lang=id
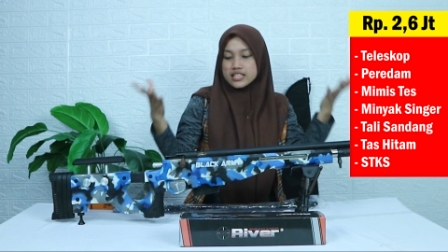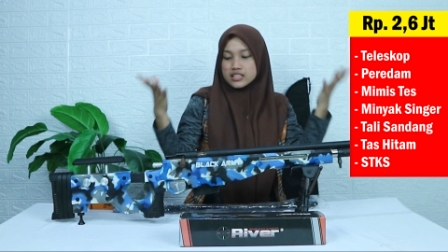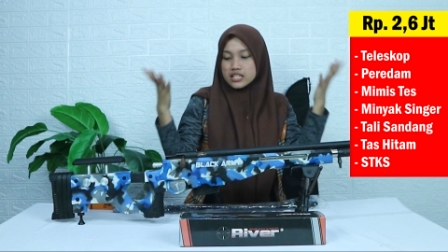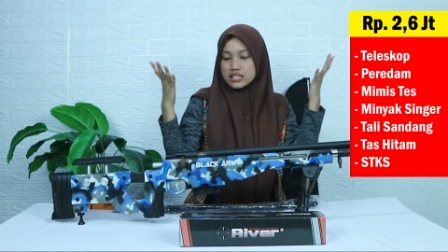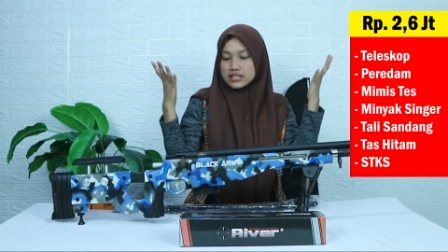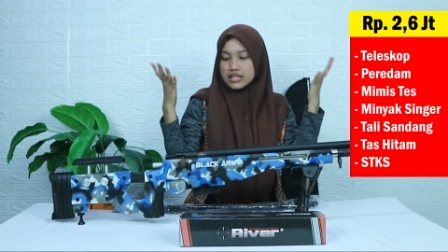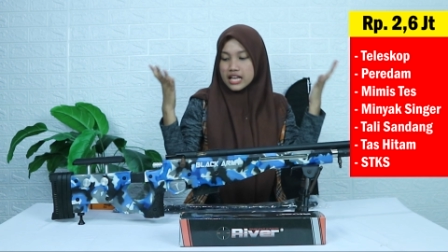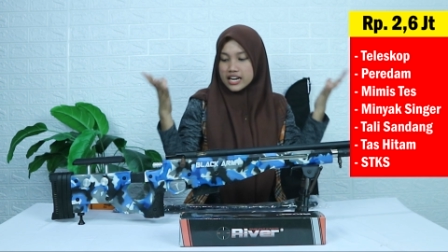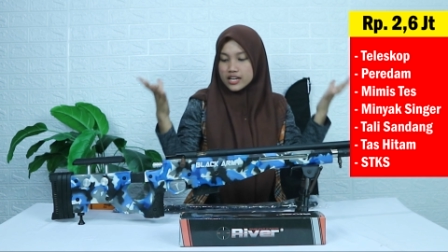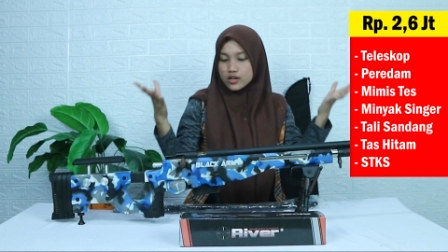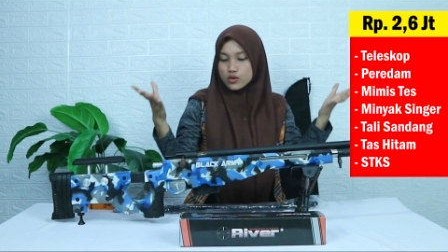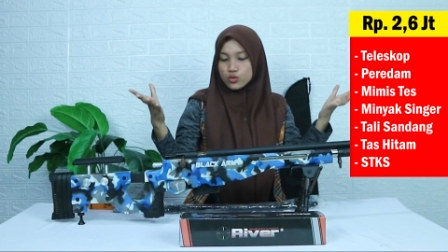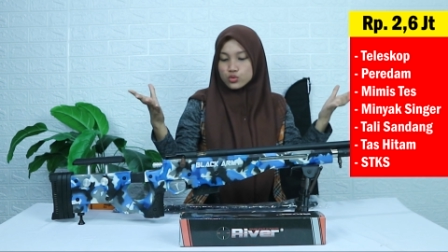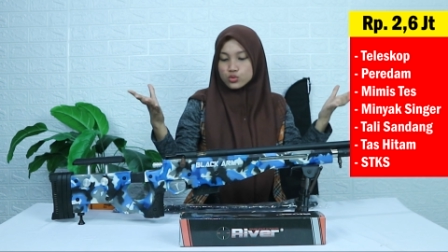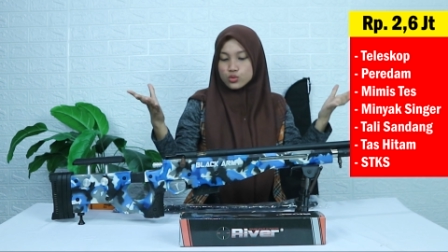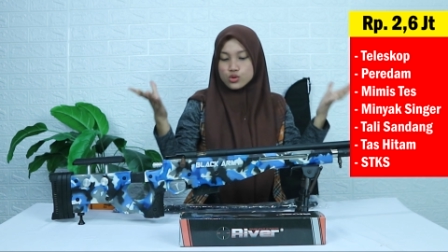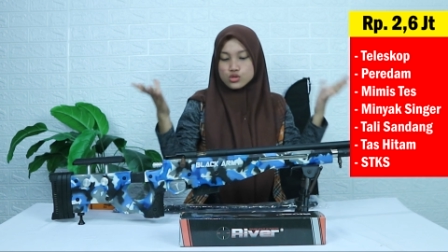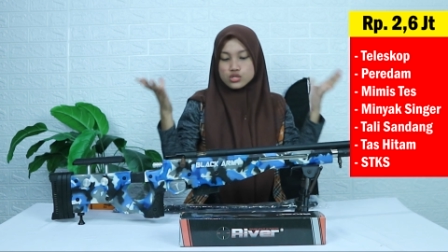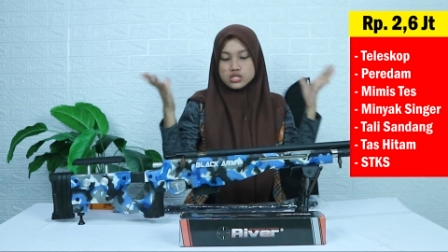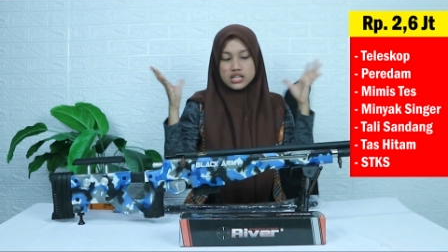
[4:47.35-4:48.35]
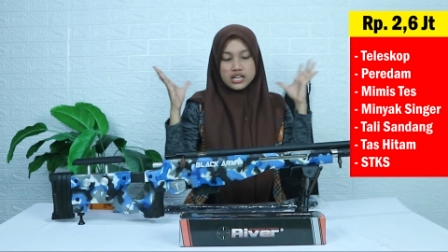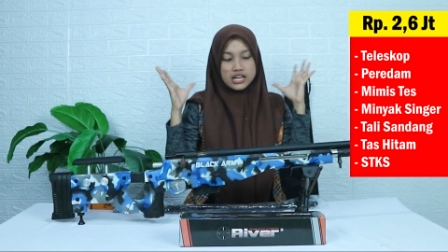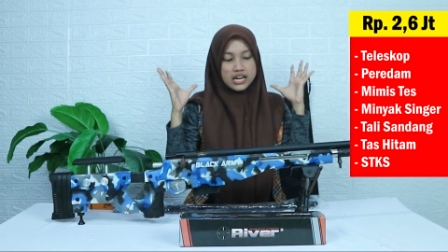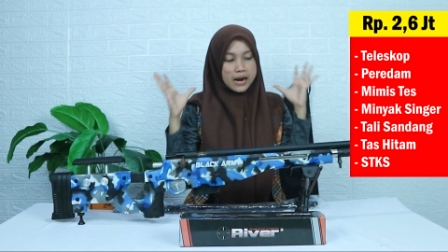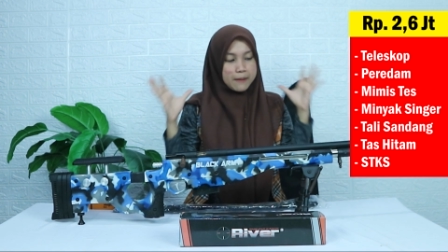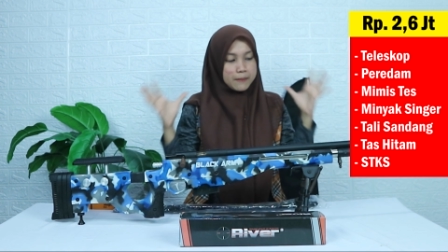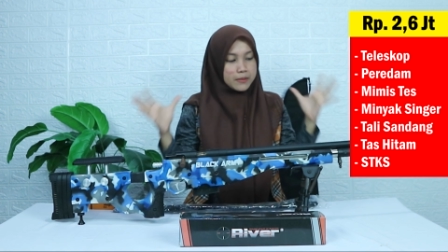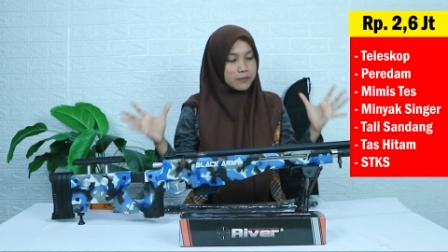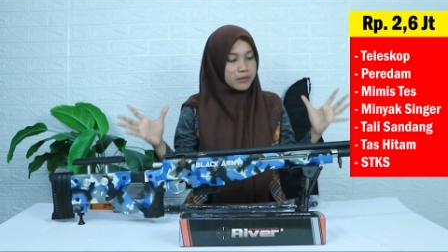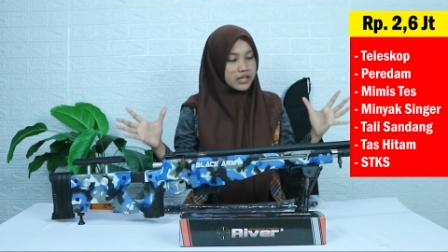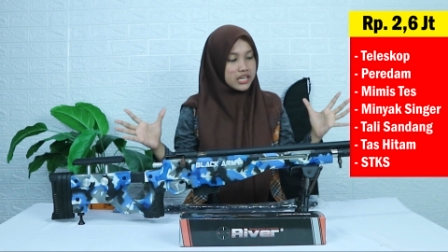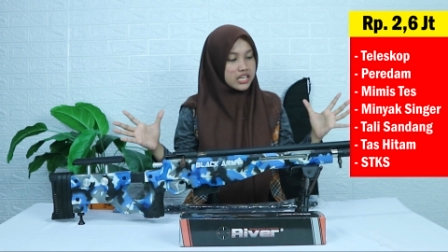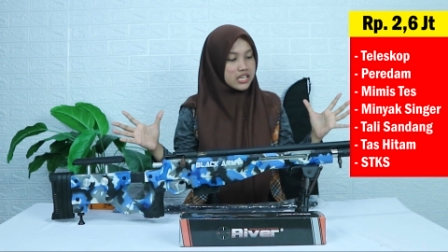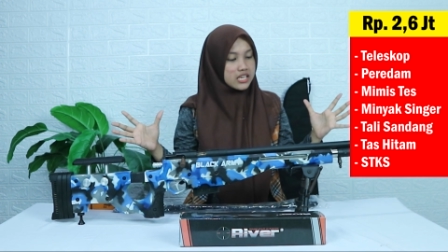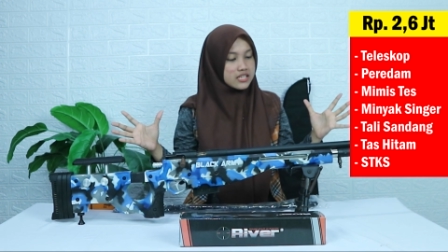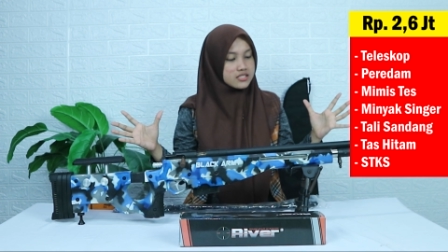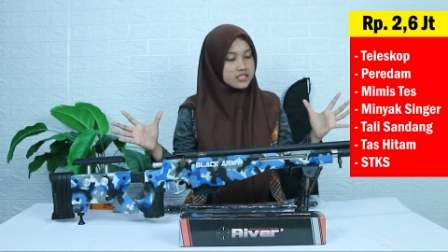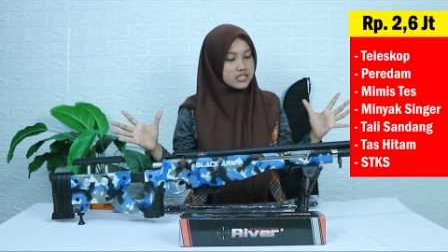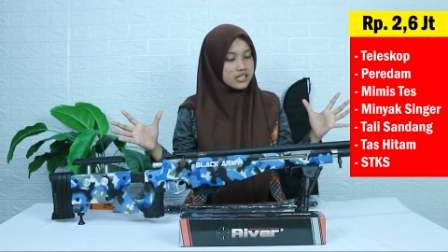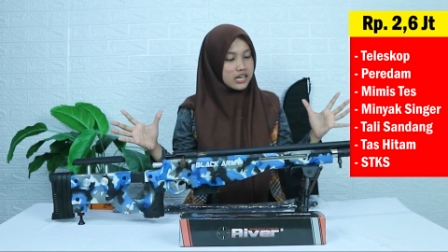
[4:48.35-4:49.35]
tertarik untuk segera
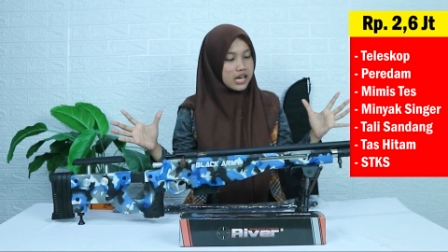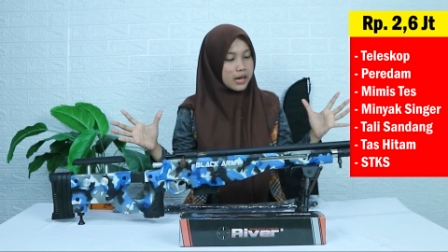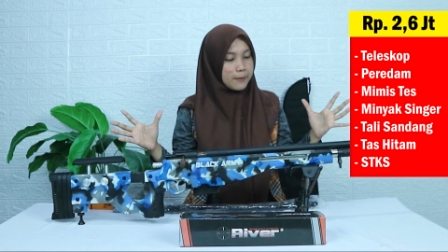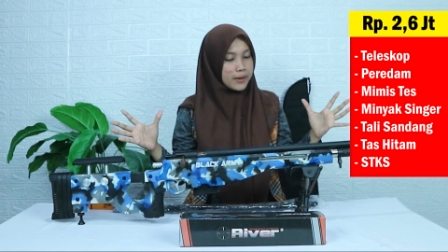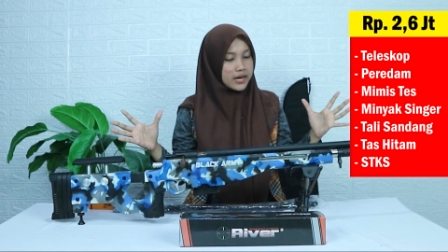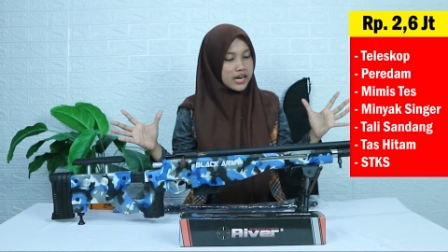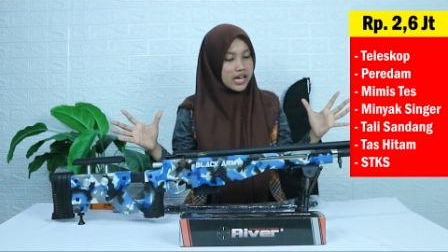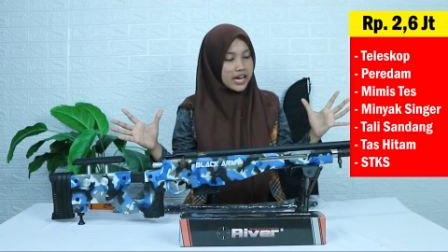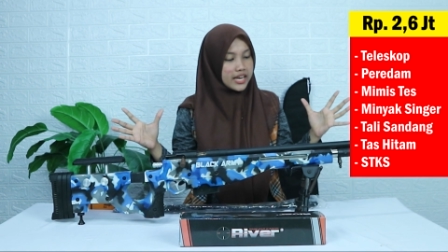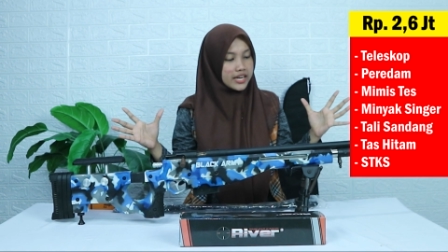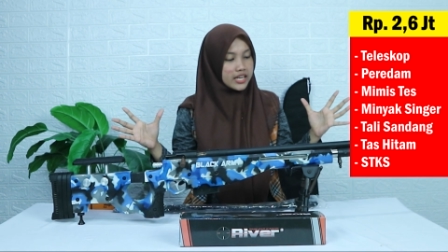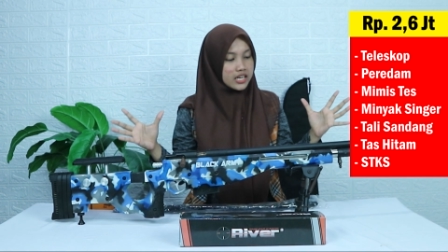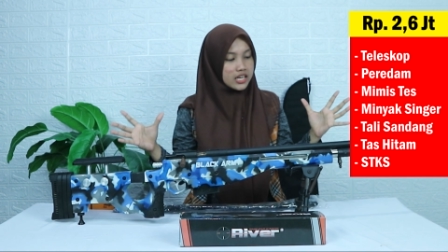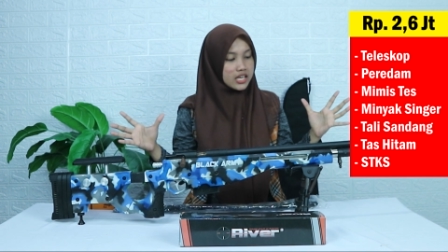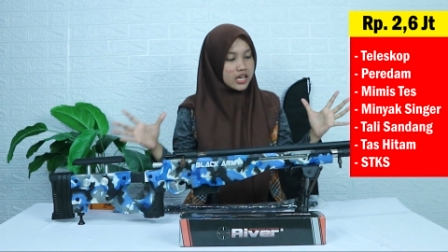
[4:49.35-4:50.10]
memiliki senapan angin